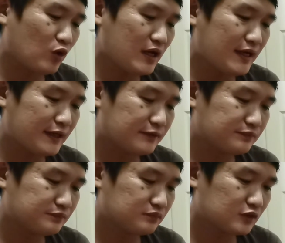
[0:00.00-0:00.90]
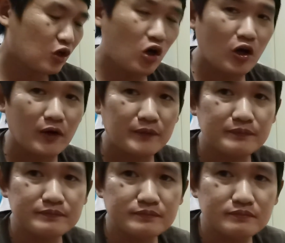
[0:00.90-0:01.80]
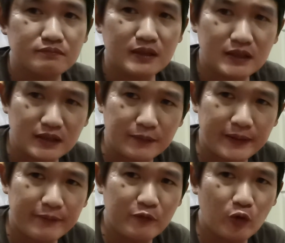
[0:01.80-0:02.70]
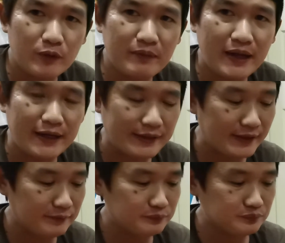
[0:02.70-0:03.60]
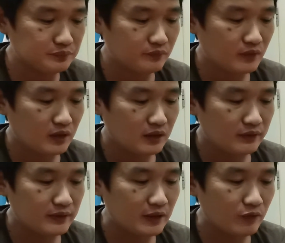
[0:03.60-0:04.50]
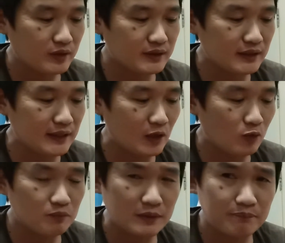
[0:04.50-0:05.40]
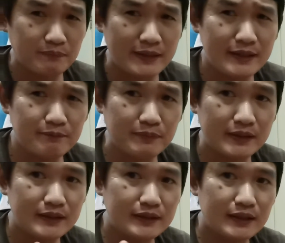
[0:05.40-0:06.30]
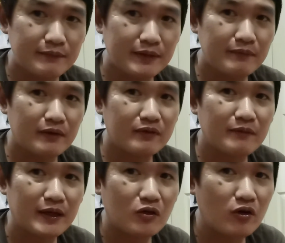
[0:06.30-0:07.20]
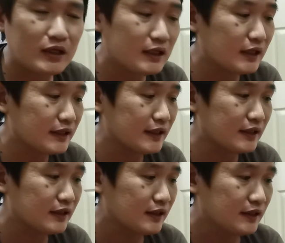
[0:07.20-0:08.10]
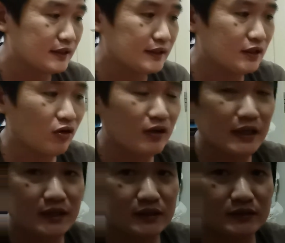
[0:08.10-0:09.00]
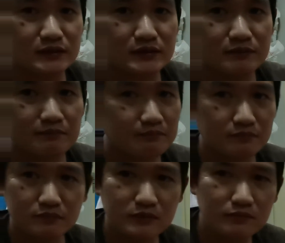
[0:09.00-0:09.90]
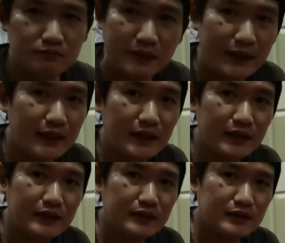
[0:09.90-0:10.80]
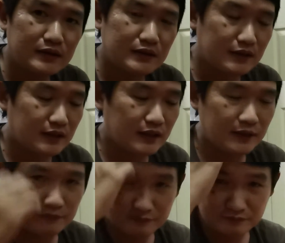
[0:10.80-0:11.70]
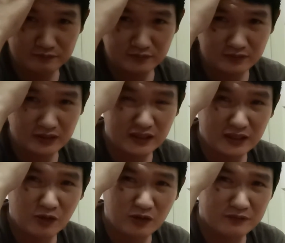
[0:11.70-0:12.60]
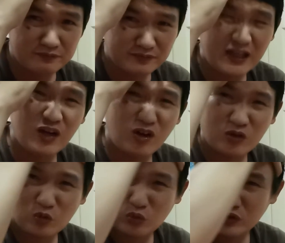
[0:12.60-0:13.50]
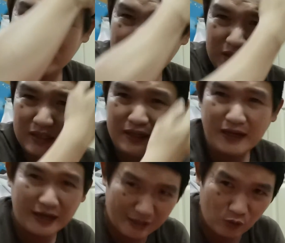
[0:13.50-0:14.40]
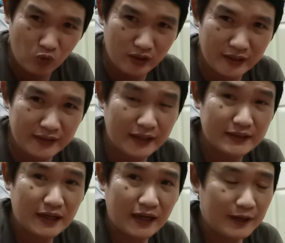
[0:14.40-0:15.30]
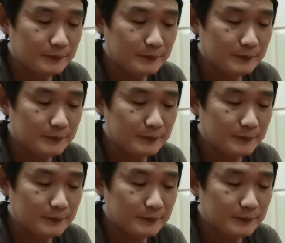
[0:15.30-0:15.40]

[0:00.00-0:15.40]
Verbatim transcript: มว่าก็ไม่ถึงกับเข้มข้นมากนะถามว่ากินแล้วมันปี๊ดปื๊ดเลยไหมเหมือนสมัยก่อนที่เคยกินยี่ห้อเนี้ยปี๊ดเลยนะครับ กินแล้วแน่นอนคุณหายง่วงได้ทันตา